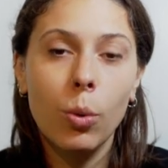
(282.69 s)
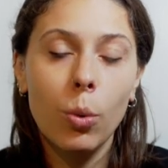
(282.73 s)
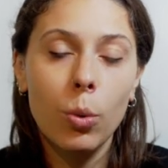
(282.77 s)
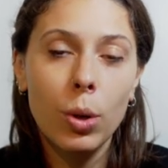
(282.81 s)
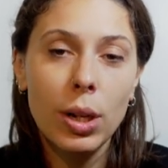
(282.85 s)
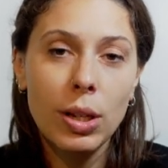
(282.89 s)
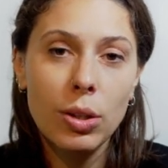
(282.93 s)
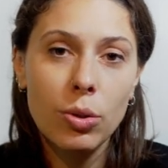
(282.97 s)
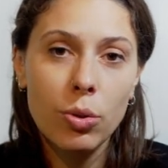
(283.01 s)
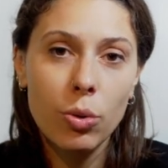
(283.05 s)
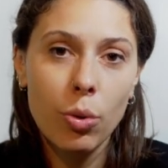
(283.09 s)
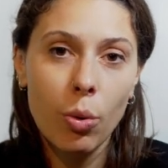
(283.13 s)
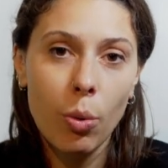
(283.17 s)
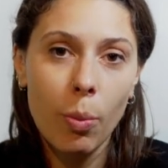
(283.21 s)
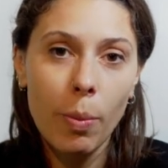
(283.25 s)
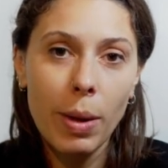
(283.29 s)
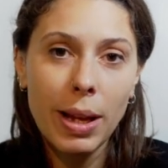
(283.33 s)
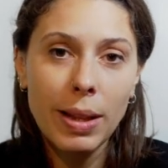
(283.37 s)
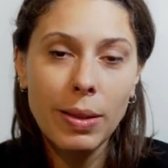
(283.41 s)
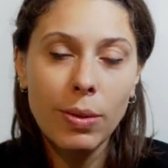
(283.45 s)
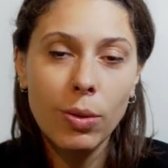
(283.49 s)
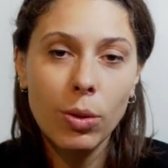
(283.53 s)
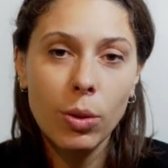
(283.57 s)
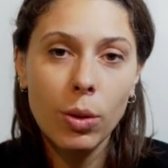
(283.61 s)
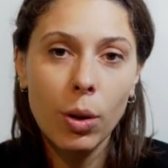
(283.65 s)
un
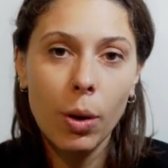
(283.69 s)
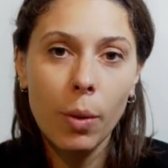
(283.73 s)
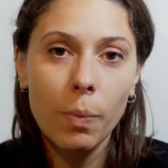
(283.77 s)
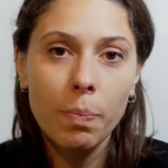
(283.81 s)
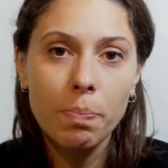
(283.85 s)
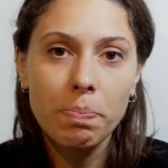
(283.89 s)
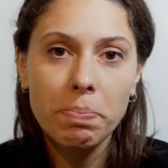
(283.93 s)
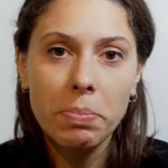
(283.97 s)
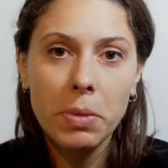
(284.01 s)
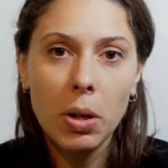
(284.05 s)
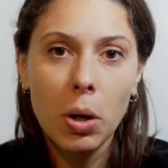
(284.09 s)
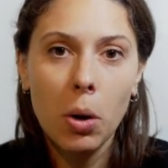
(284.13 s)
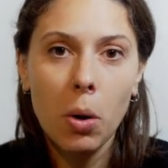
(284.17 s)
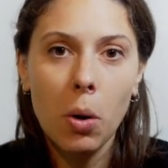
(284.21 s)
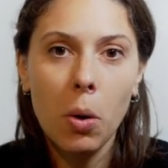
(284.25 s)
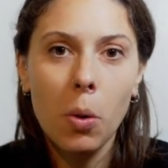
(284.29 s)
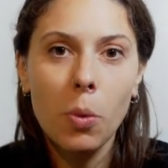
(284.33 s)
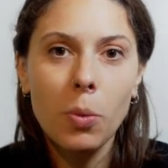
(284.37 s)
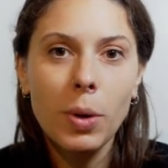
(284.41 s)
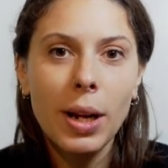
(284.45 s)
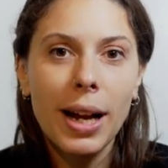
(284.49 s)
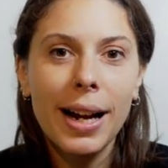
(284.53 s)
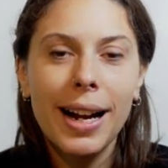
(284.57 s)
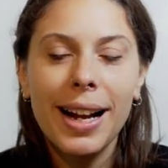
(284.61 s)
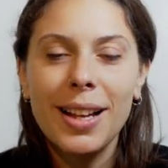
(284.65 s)
instrumento
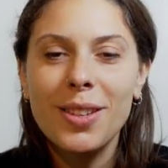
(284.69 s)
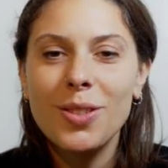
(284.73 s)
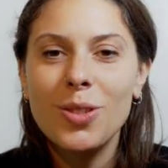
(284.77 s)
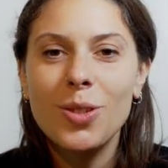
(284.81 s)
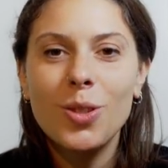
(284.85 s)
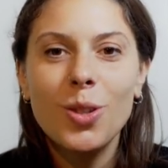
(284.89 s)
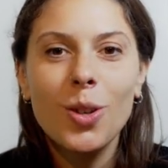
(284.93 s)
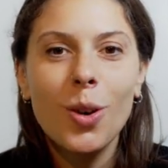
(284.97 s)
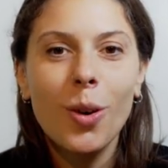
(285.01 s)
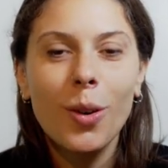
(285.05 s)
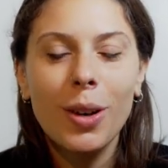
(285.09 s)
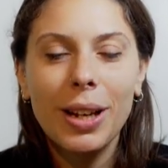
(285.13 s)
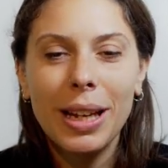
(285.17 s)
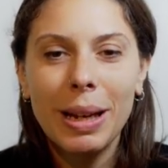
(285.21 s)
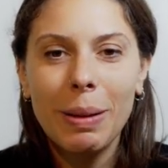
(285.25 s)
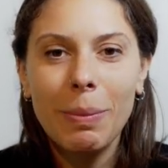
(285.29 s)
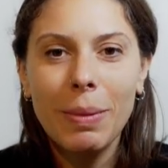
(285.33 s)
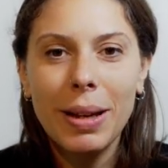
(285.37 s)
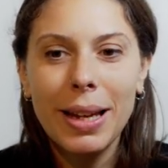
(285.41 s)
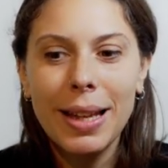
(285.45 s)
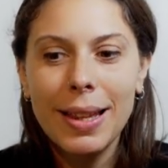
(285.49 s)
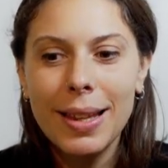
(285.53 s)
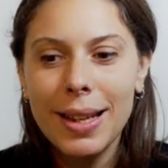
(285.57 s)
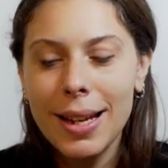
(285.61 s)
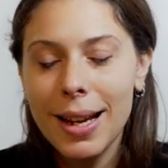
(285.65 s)
o una canción que
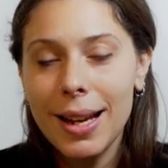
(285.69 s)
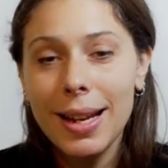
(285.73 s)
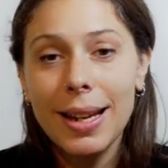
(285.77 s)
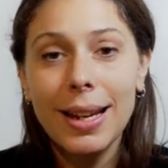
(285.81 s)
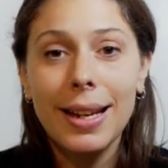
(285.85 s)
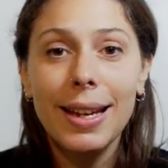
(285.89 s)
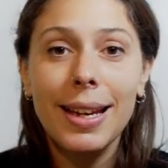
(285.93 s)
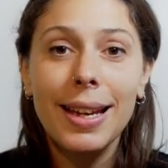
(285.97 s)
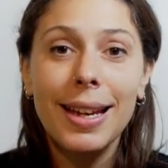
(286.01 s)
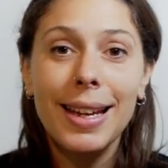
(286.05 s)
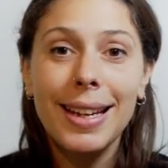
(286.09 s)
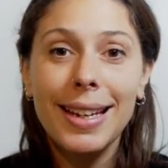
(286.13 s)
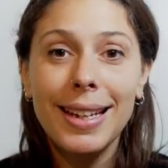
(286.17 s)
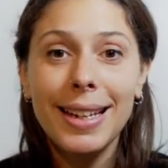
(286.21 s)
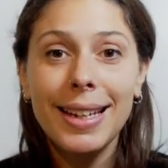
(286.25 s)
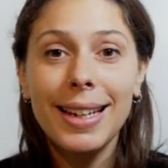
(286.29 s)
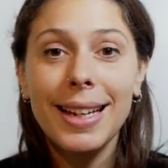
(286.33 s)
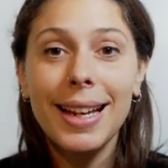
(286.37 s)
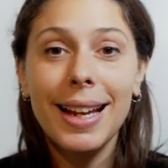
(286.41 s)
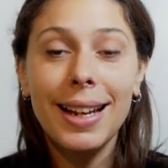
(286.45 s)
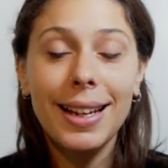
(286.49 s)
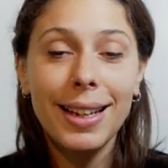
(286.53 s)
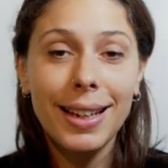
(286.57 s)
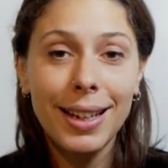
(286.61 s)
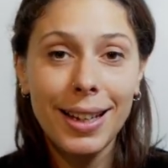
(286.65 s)
medie,
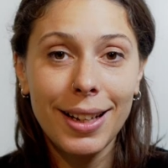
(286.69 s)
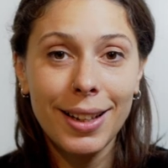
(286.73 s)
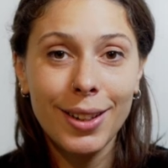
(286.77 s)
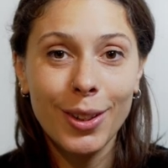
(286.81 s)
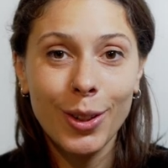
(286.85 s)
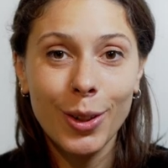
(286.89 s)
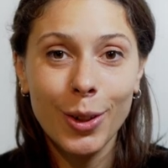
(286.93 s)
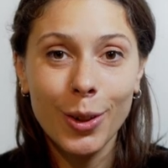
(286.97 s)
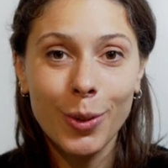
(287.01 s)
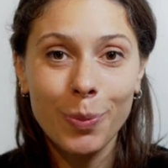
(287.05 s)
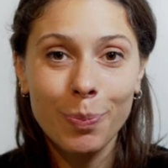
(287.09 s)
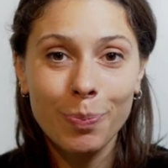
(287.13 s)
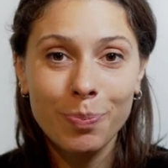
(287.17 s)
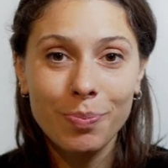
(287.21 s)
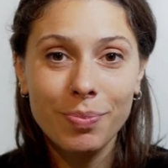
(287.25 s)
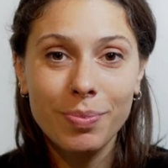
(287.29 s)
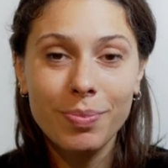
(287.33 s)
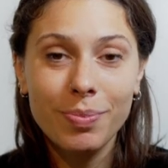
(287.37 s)
y el niño.